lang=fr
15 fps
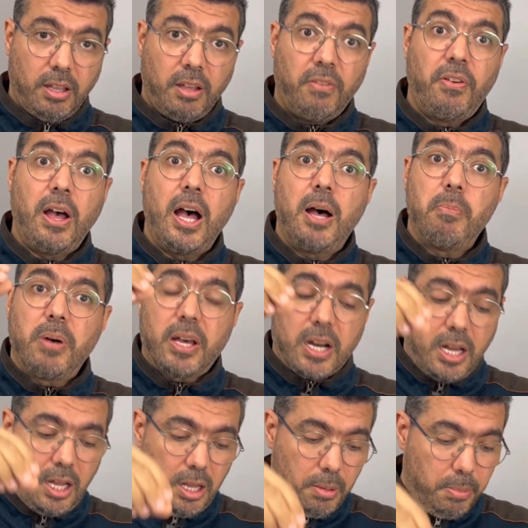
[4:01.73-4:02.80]

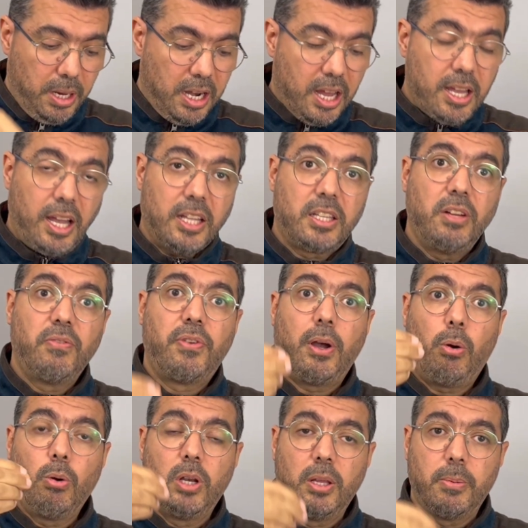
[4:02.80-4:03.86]
Fa'amara fa
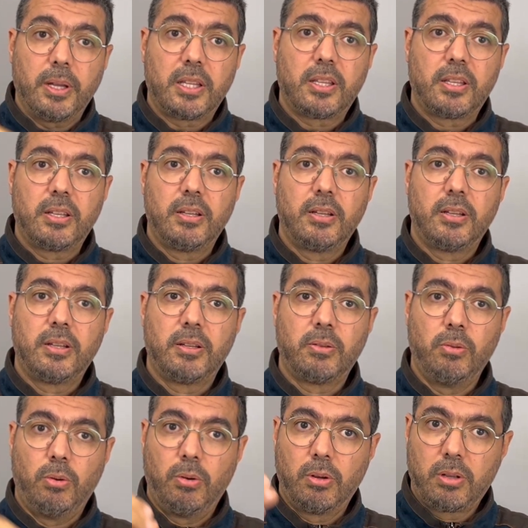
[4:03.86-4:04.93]
fahulibat.
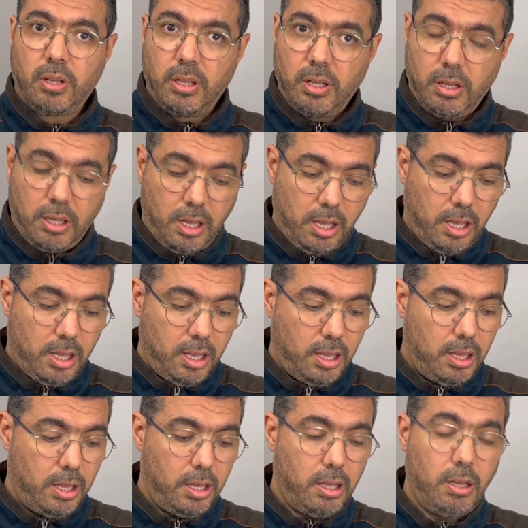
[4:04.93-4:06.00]
Donc,
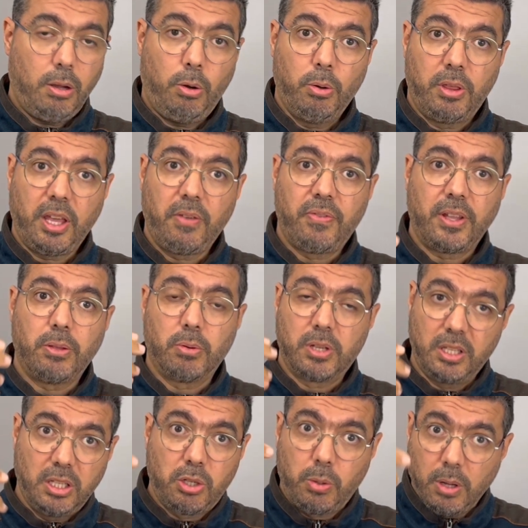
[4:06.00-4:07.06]
euh, donc il
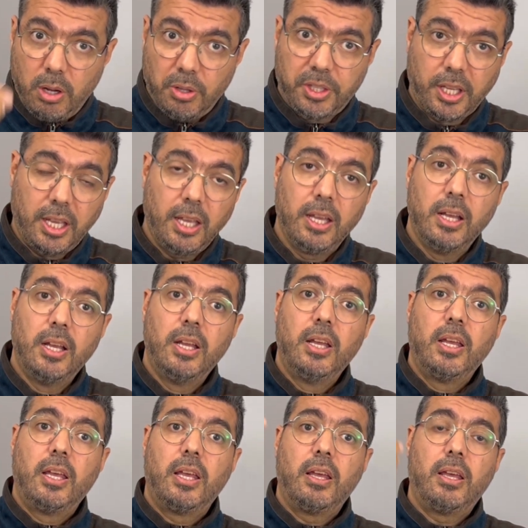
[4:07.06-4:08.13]
dit, je suis rentré.
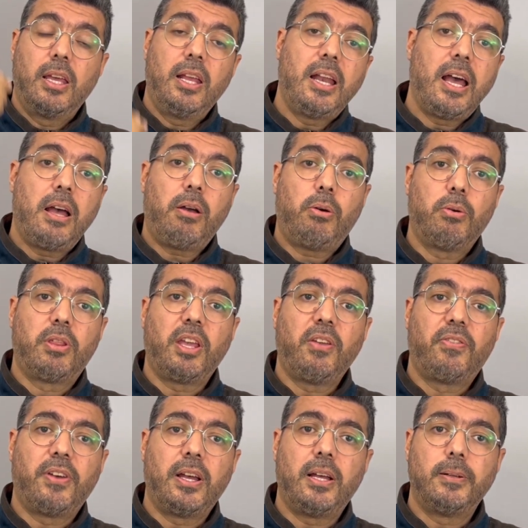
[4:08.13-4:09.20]
Et là,
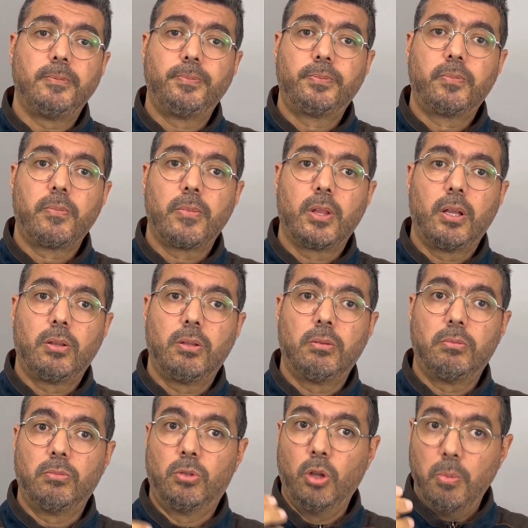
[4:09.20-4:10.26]
Hudayfa
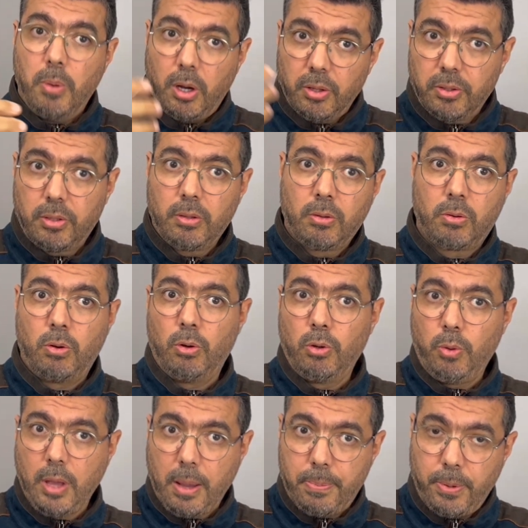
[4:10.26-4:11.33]
demande qu'on
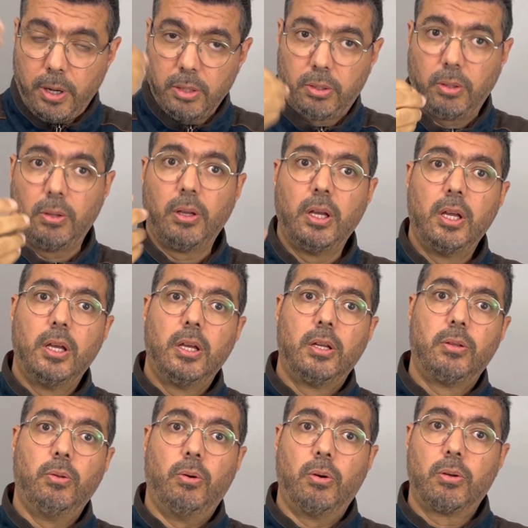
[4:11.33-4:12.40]
lui apporte
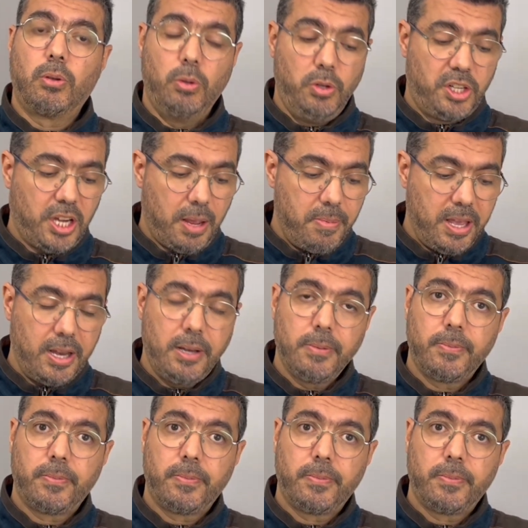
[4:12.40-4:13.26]
donc une chamelle.